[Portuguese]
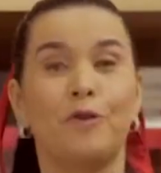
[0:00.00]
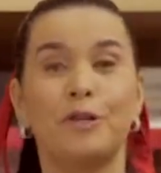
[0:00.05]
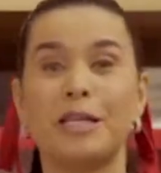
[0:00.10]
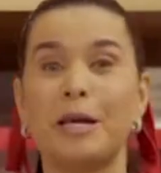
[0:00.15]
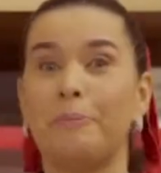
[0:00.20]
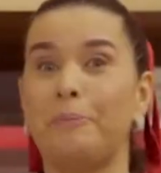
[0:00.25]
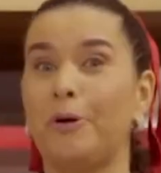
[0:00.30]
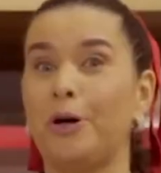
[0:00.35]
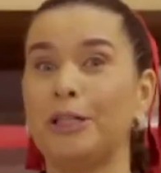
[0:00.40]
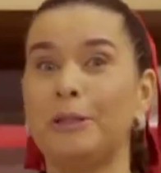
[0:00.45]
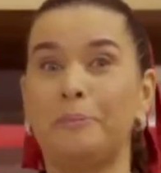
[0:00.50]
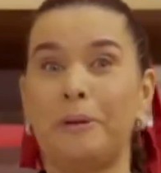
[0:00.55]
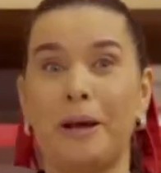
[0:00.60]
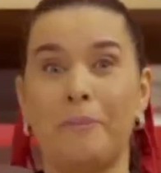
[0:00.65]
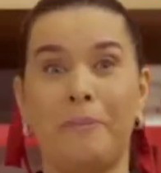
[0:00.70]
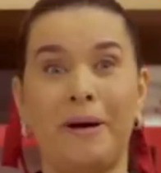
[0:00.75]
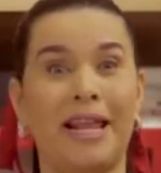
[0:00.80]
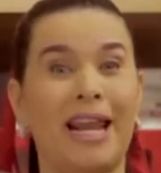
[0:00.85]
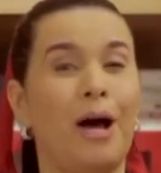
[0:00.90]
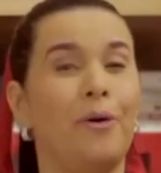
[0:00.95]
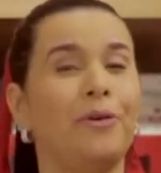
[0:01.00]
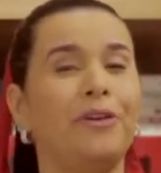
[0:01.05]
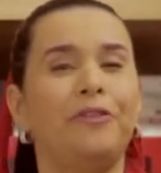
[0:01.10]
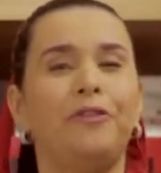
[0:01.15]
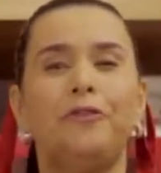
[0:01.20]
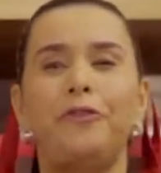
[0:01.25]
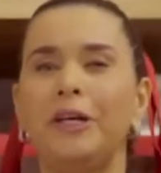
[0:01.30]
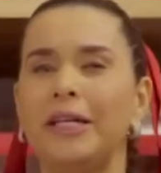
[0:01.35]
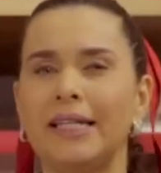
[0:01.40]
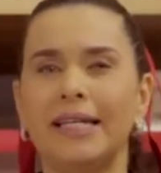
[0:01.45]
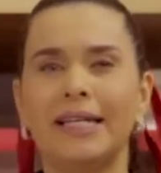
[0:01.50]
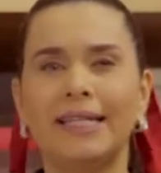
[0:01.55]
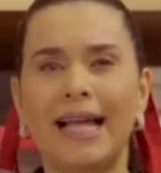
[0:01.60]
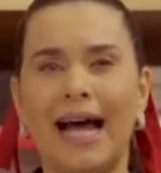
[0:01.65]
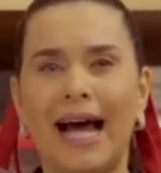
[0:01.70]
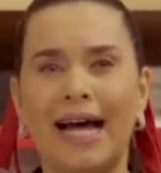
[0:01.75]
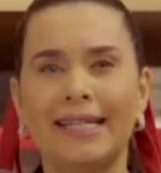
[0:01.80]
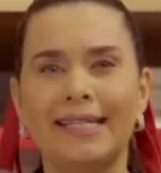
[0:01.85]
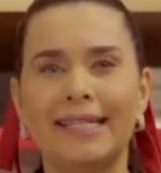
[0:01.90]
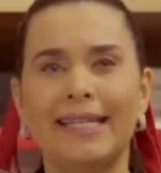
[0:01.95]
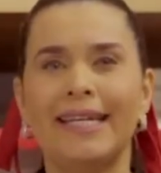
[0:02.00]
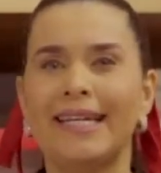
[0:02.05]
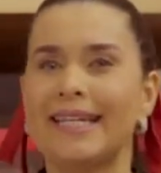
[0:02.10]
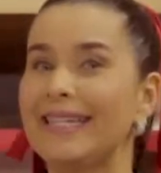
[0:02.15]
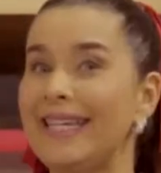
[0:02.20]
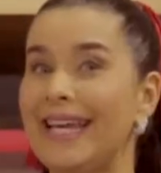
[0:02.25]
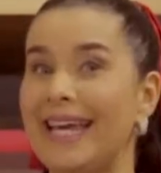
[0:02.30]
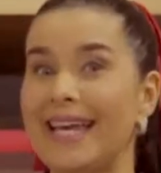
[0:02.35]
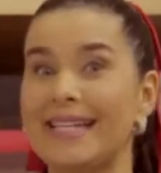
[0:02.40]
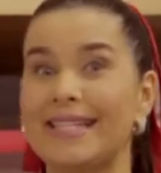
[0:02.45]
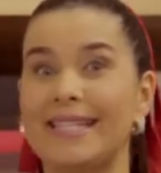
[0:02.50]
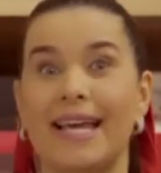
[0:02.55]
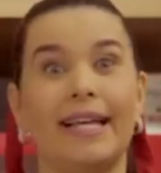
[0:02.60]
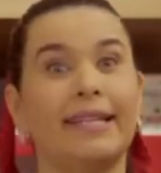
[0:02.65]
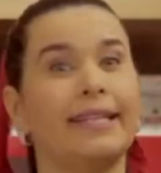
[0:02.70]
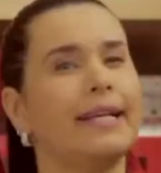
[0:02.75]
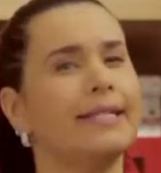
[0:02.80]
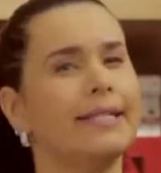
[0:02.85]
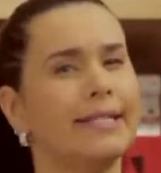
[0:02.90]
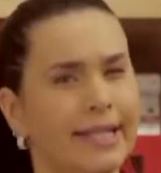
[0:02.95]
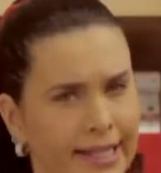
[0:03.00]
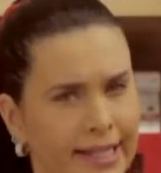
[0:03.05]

você pode preparar uma infinidade de receitas